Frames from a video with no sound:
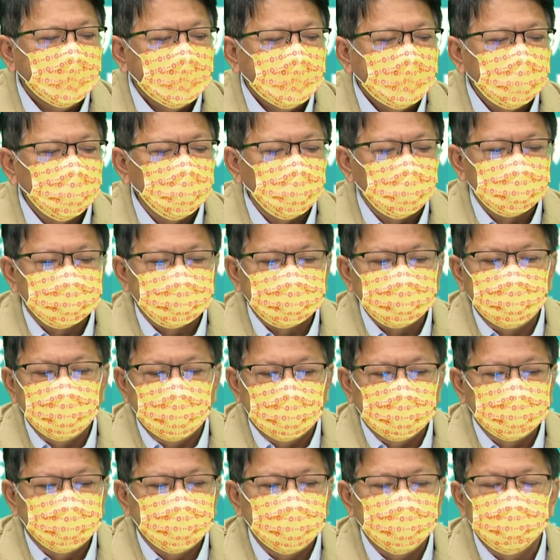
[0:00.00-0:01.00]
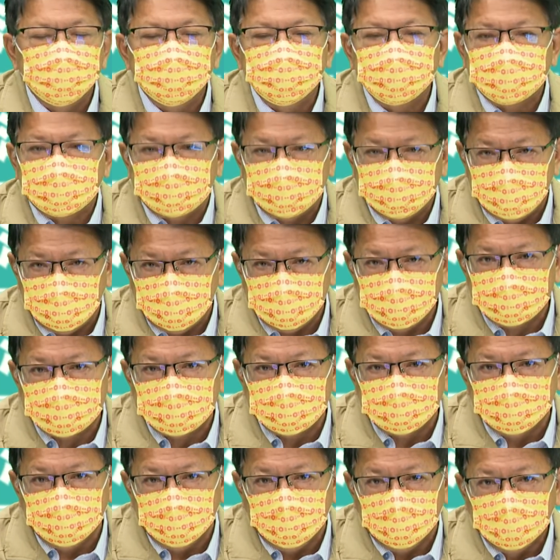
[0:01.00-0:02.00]
落实量体温十连制呢。
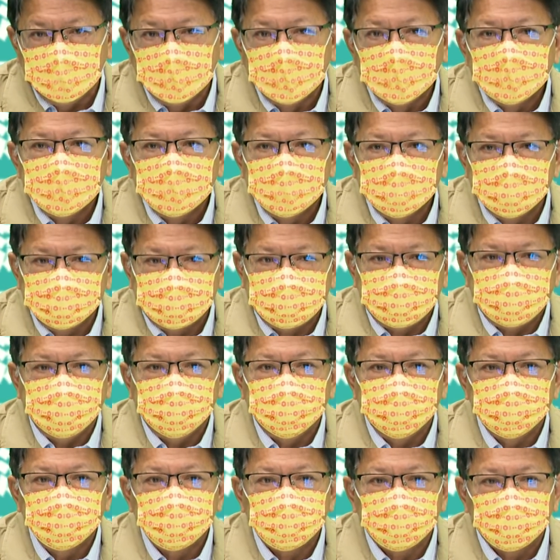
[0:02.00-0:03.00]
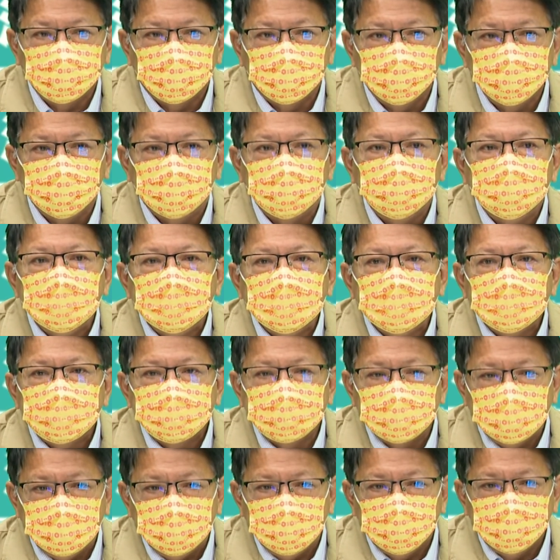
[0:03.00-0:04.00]
也请所有到
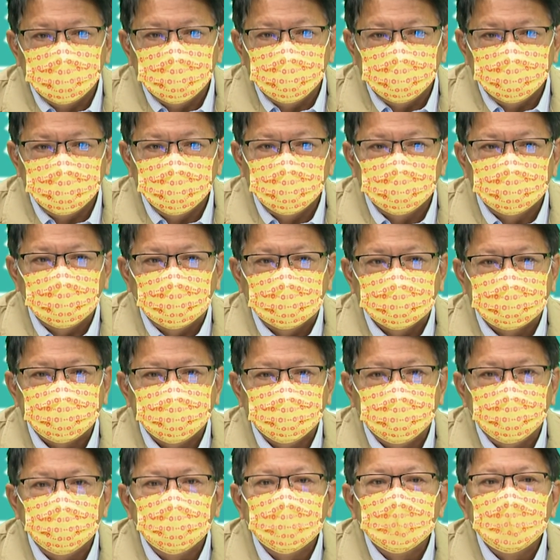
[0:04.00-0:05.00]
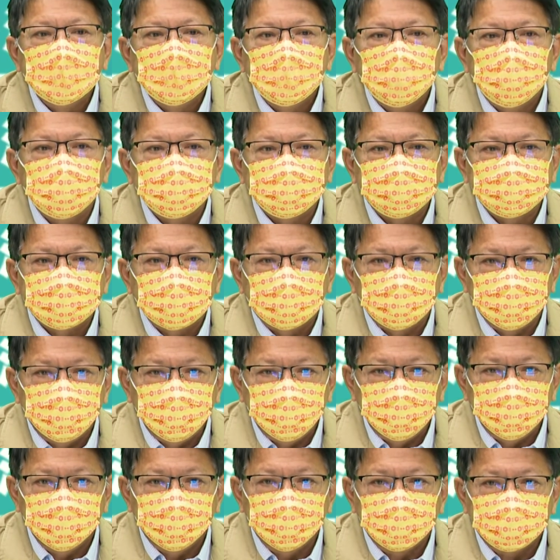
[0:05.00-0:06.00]
垦丁大街或者到旅游
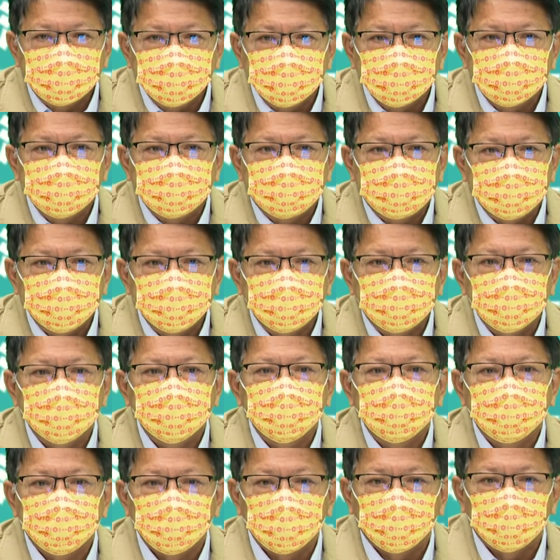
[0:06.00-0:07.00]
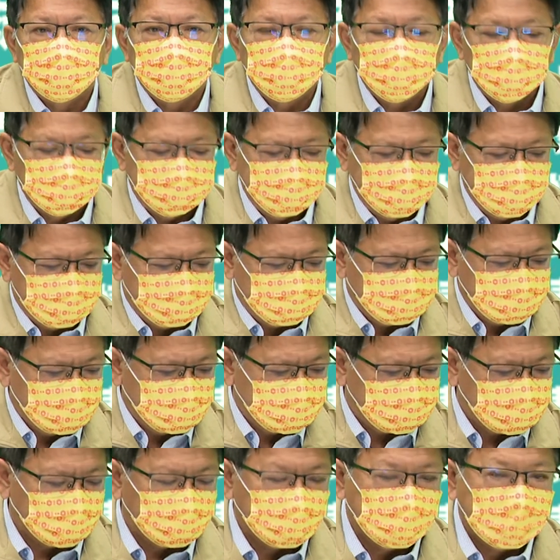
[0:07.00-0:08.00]
各个景点，都务必遵
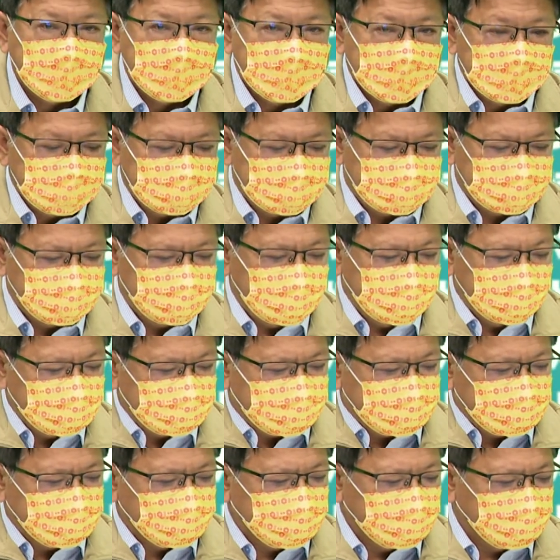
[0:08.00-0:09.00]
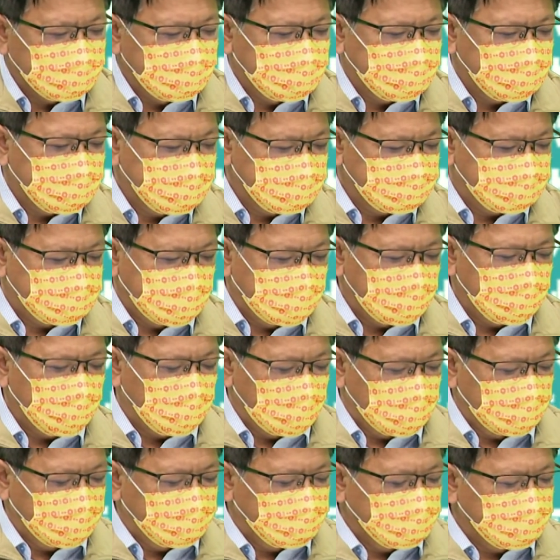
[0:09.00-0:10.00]
守十连制的一个相关
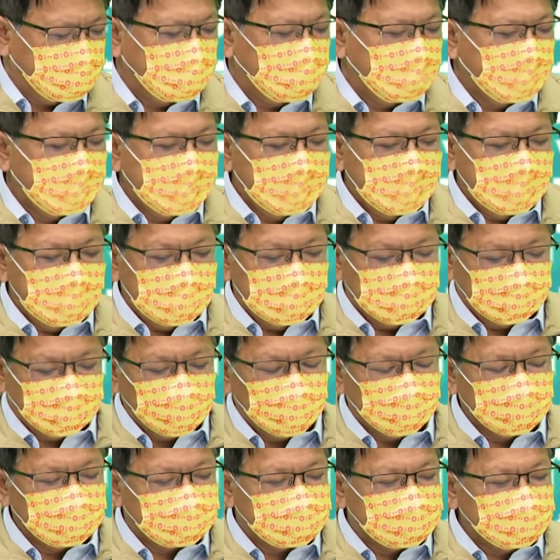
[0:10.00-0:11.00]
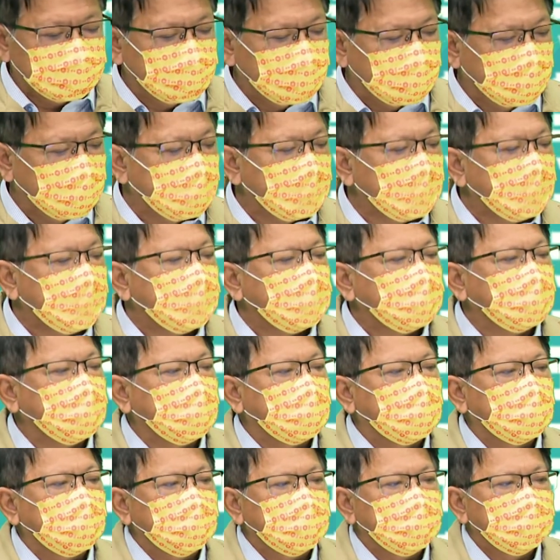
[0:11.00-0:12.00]
的啊措施呢。那
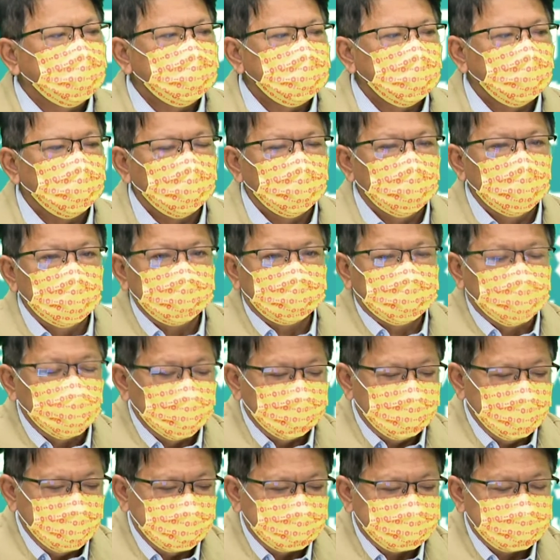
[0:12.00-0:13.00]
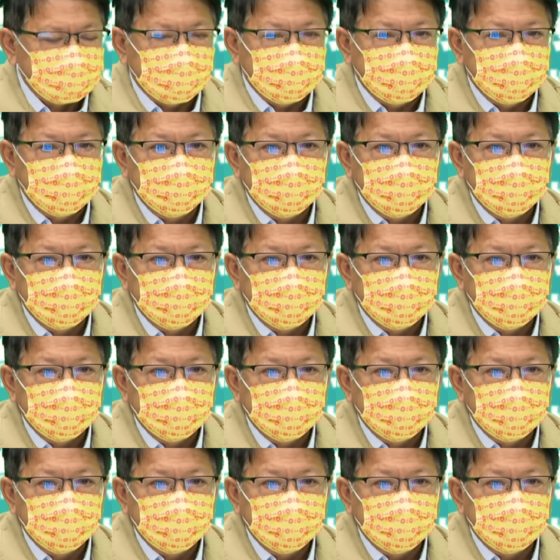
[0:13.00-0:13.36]
我要特别再